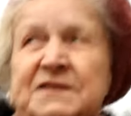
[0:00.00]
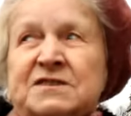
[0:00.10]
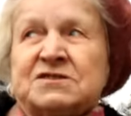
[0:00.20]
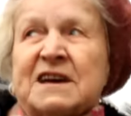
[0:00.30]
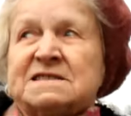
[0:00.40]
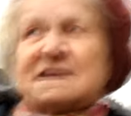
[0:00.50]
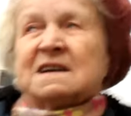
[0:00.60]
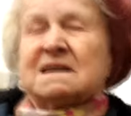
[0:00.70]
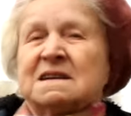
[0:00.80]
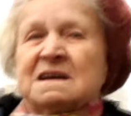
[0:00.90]
tych
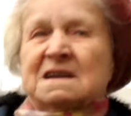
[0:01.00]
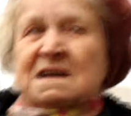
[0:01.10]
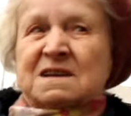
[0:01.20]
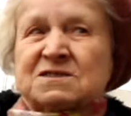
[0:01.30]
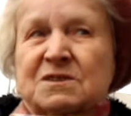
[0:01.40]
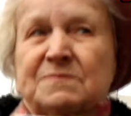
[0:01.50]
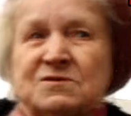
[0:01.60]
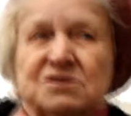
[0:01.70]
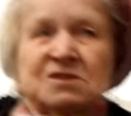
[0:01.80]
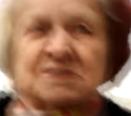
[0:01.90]
czasach,
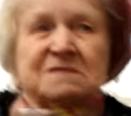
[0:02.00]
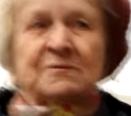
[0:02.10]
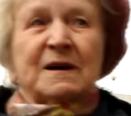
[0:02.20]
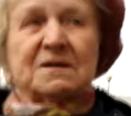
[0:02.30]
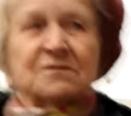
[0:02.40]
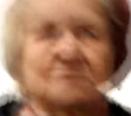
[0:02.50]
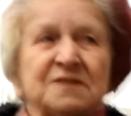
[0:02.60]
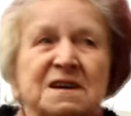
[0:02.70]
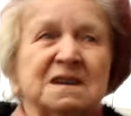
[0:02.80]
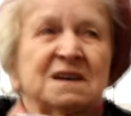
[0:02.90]
żeby życie
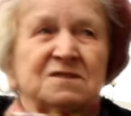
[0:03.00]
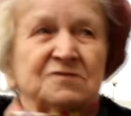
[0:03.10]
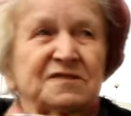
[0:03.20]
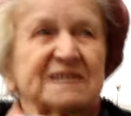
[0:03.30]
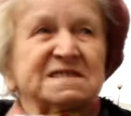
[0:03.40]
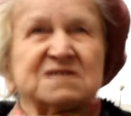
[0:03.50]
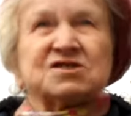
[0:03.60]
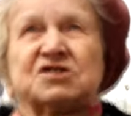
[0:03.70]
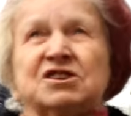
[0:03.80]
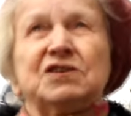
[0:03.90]
łagodnie, to tak ze
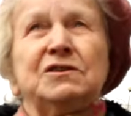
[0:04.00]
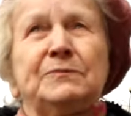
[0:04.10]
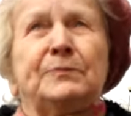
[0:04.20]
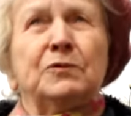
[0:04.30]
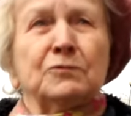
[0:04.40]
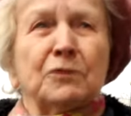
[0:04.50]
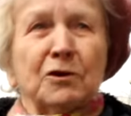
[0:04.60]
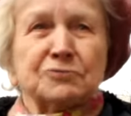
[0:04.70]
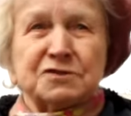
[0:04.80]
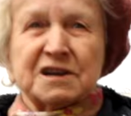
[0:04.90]
3,5
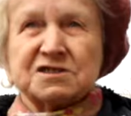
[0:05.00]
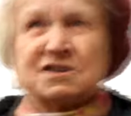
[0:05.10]
chociaż.